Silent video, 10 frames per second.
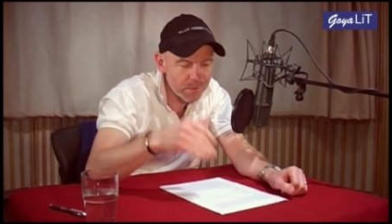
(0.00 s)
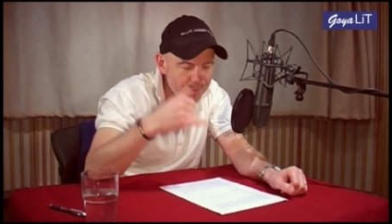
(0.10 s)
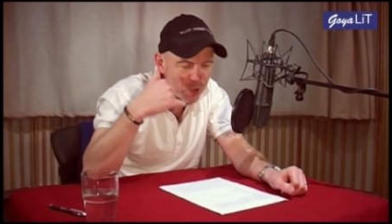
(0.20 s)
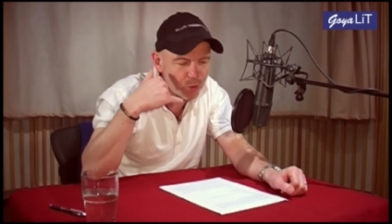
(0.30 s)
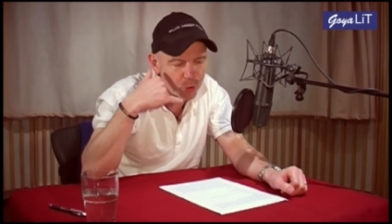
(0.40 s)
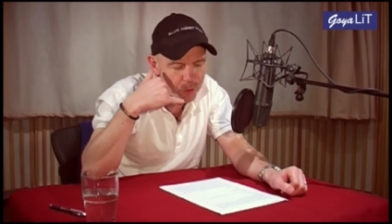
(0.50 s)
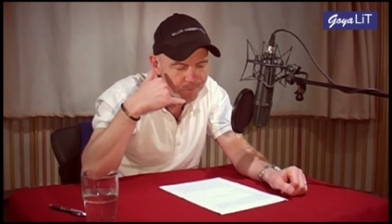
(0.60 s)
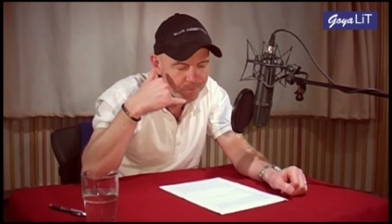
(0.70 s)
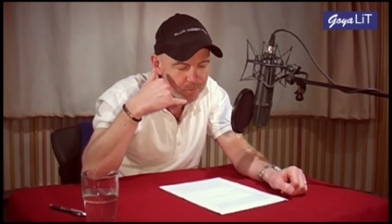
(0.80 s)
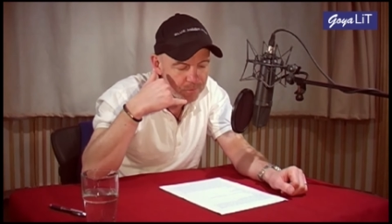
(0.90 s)
Pronto?
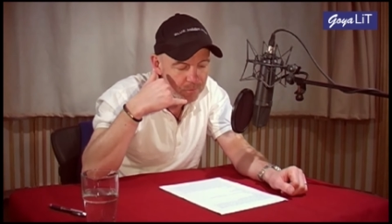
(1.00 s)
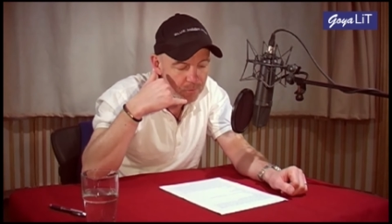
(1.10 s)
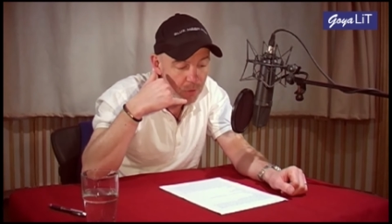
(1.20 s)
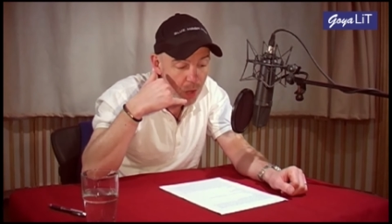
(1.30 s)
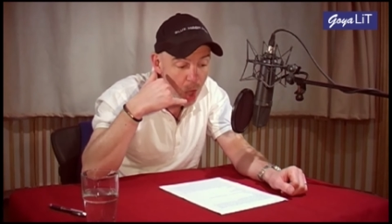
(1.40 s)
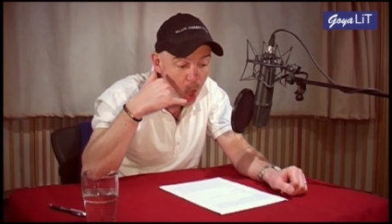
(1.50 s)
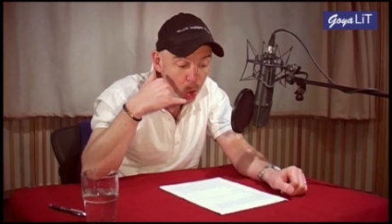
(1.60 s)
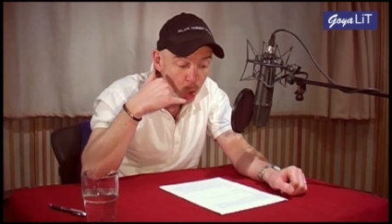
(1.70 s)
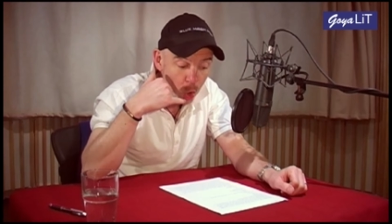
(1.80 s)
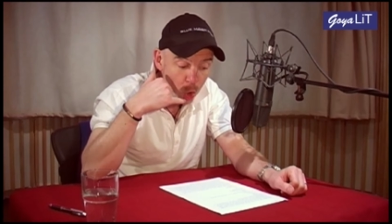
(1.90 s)

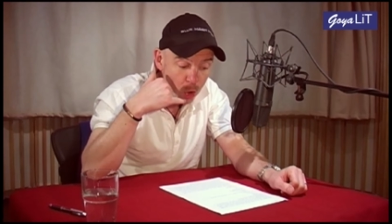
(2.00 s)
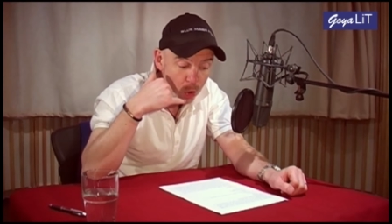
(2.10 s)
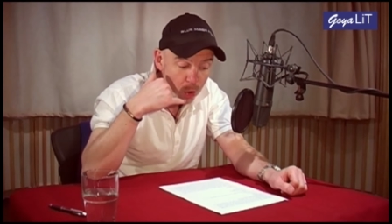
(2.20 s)
Hallo?